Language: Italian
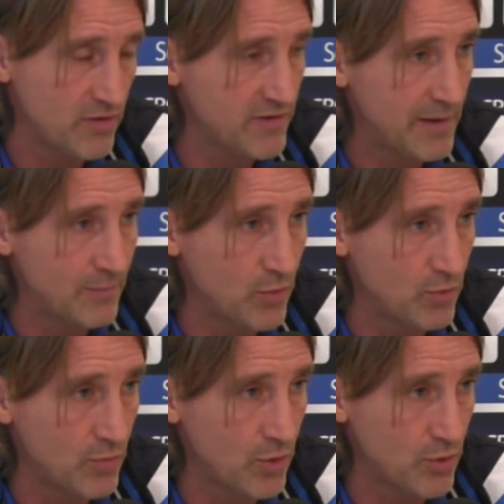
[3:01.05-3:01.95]
avevamo
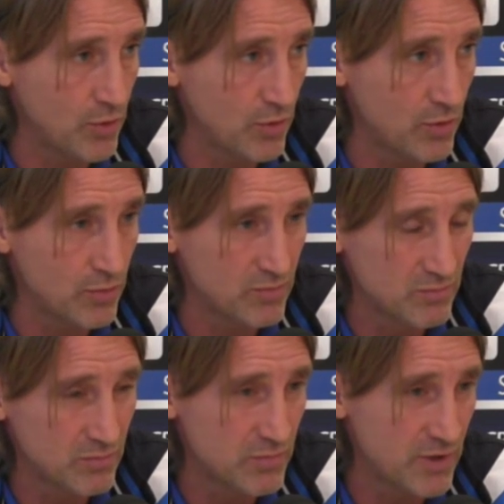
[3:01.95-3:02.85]
un modo
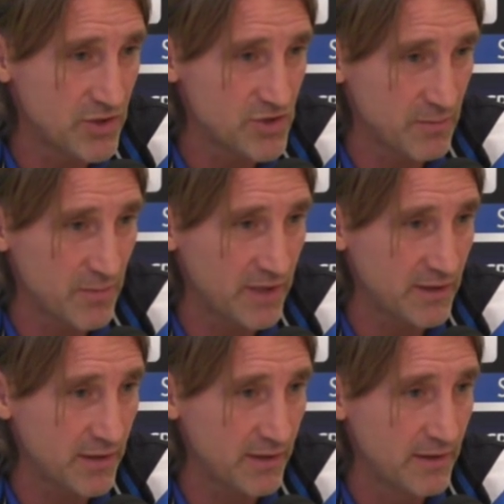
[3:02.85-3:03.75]

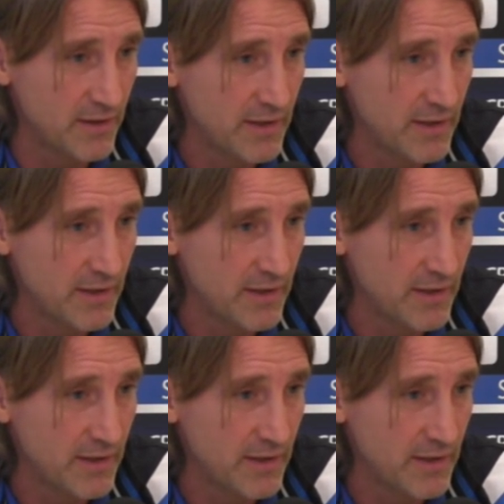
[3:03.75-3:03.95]
leggermente